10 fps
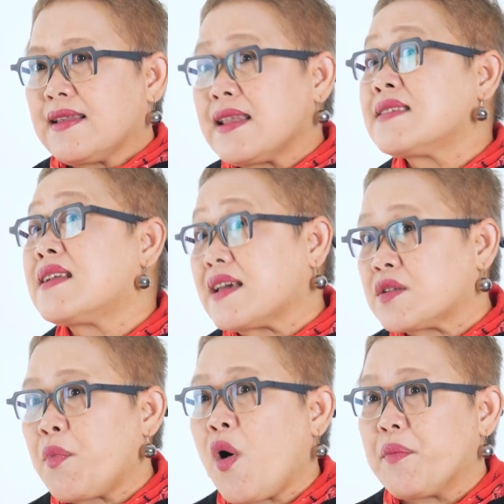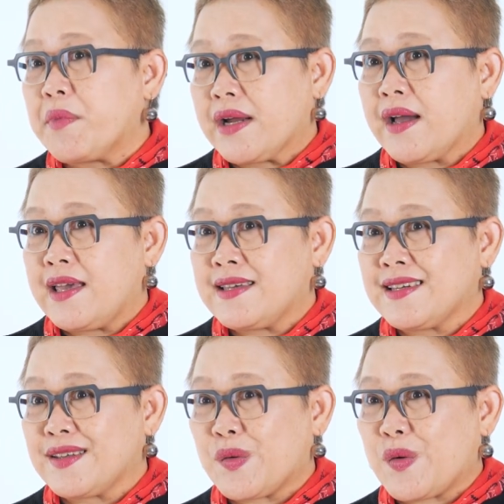ลักษณะเฉพาะเหมือนกับเอ
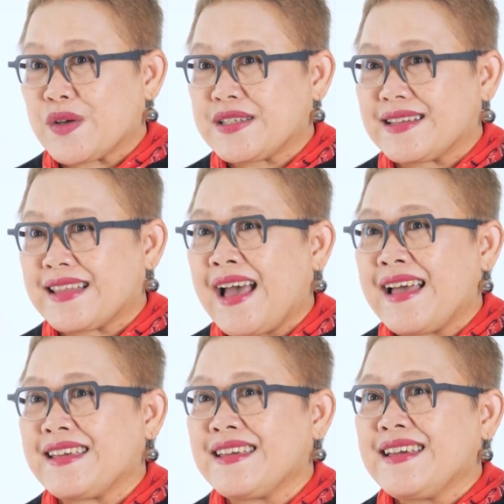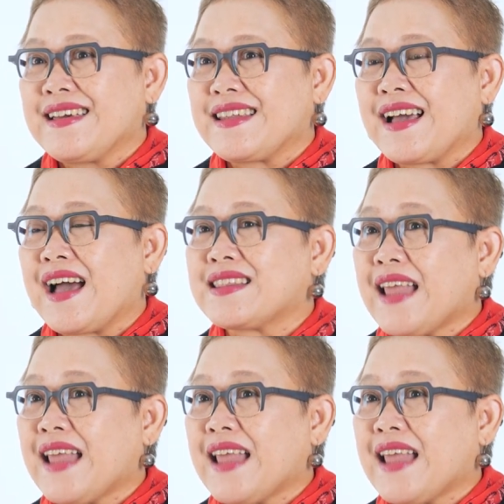เชียตะวันออกเฉียงใต้นะคะ